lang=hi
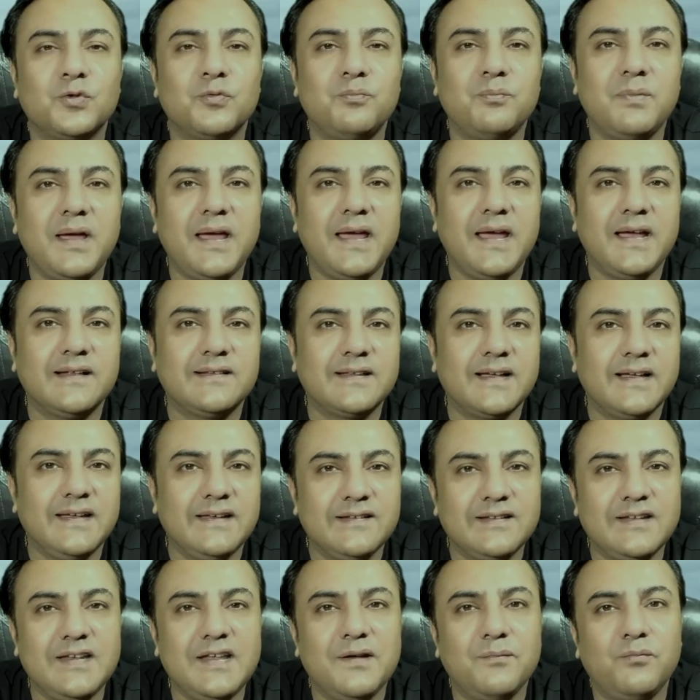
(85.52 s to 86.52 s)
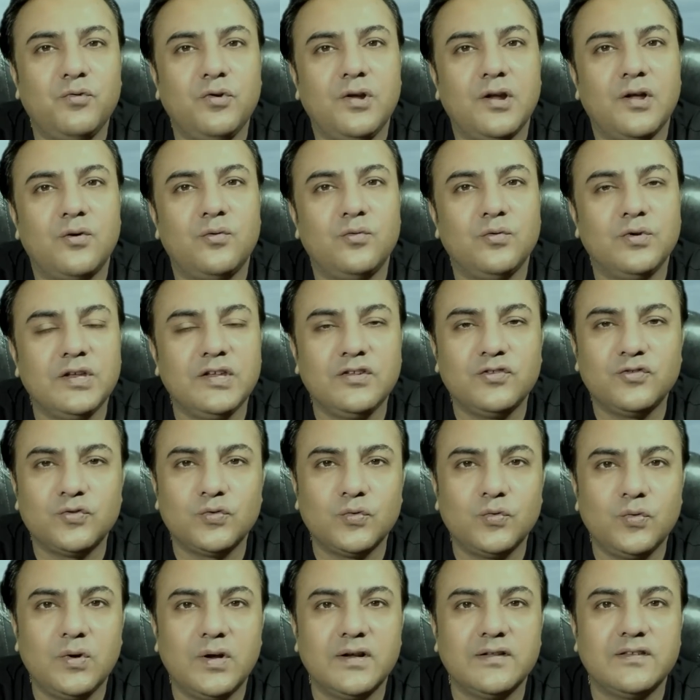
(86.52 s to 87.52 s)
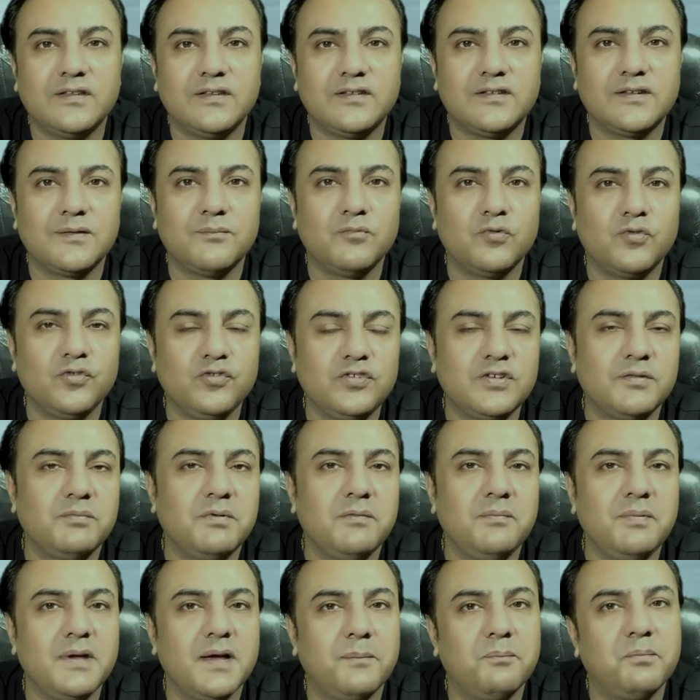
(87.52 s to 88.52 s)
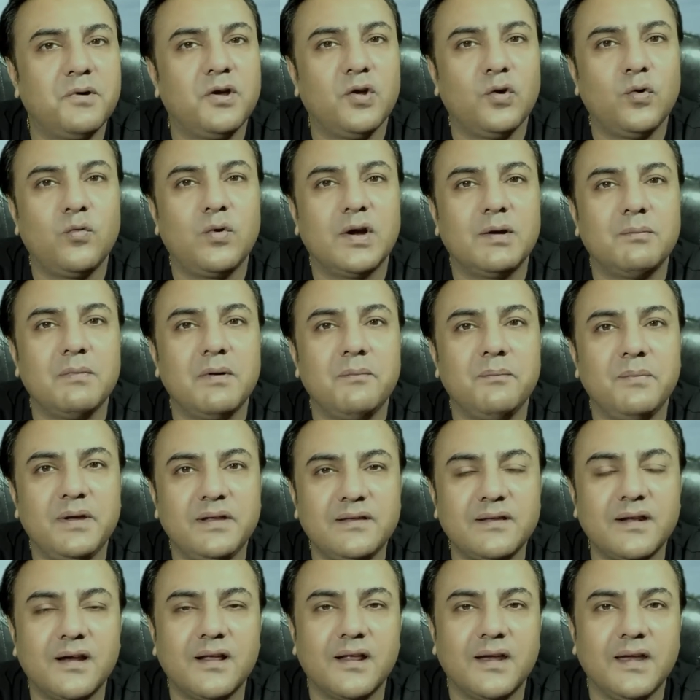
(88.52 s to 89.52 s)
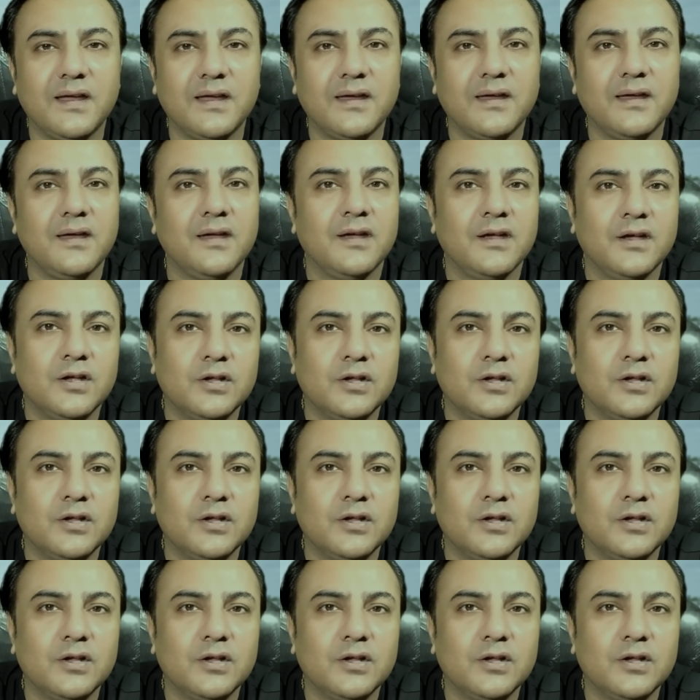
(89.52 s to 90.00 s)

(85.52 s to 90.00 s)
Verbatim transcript: मैं ऐसा इसलिए बोल रहा हूँ कि सोलर सिस्टम को जब भी आप किलोवाट में मेजर करेंगे